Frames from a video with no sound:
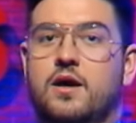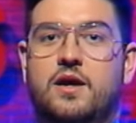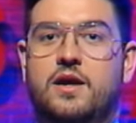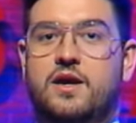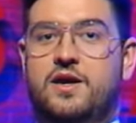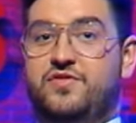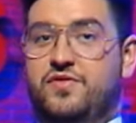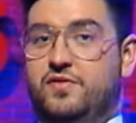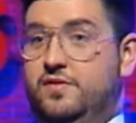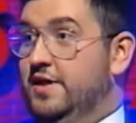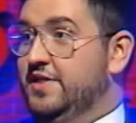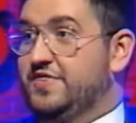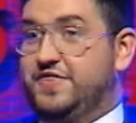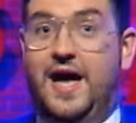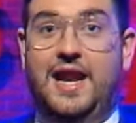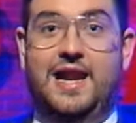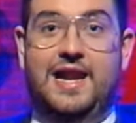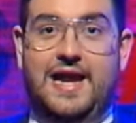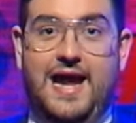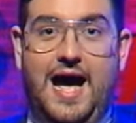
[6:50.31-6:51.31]
y se
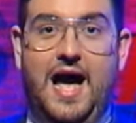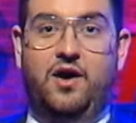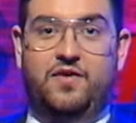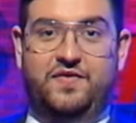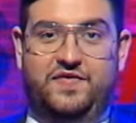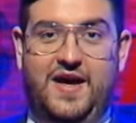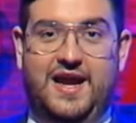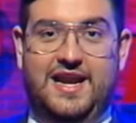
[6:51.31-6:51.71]
han liado, se